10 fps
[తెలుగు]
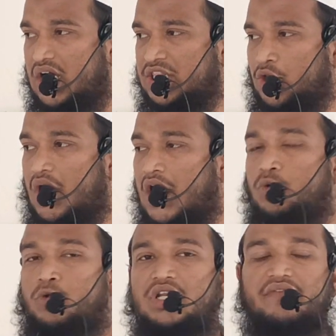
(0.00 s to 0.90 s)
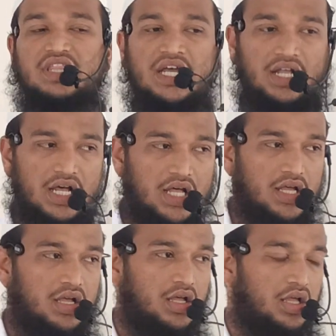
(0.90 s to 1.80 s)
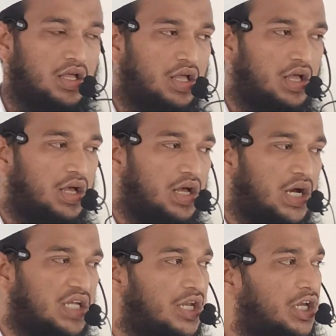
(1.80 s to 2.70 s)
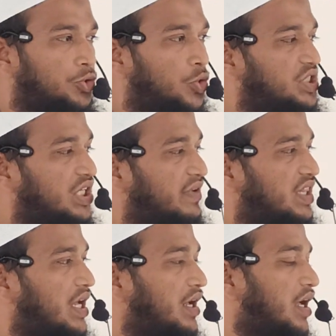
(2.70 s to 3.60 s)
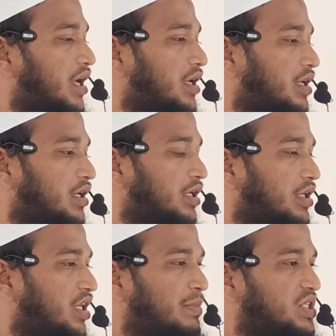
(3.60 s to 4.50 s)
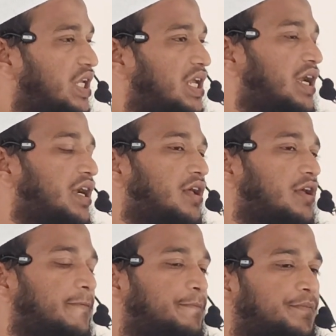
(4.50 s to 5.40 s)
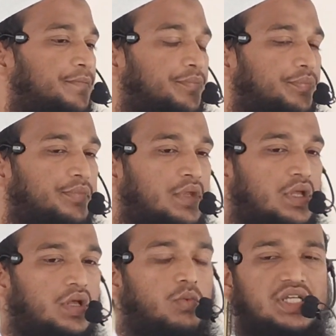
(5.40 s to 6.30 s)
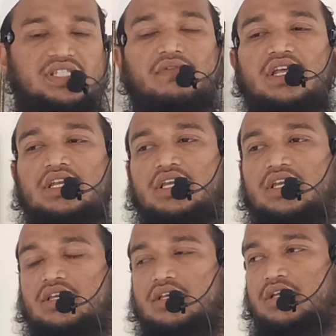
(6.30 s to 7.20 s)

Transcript: అతను అనుకున్న విధంగా అతనికి తోచిన విధంగా ఏమి చేయలేడా వాస్తవానికి